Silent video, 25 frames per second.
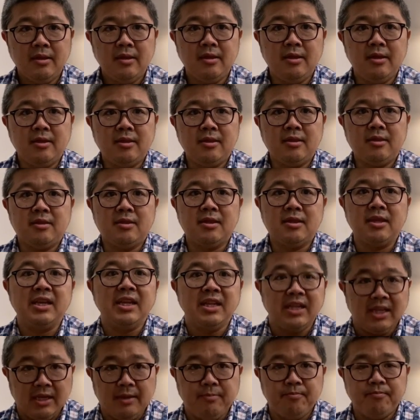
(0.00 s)
で、
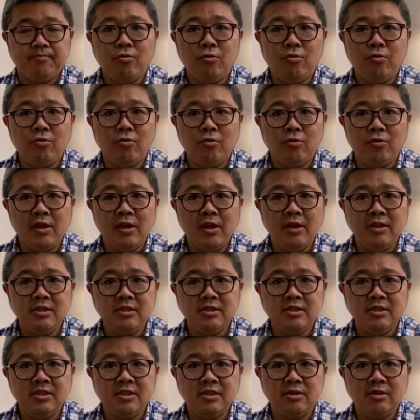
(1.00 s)
次に、こう、
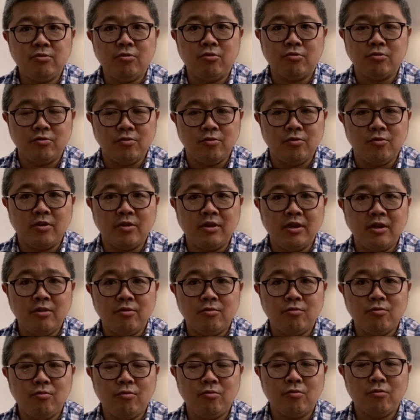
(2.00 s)
現地国の
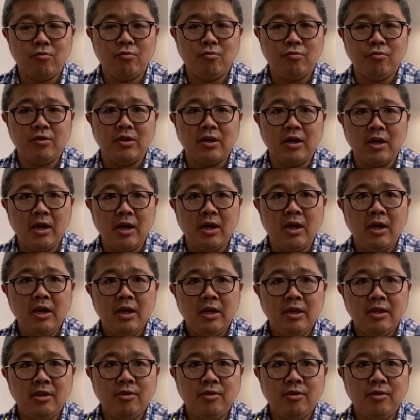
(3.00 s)
銀行口座が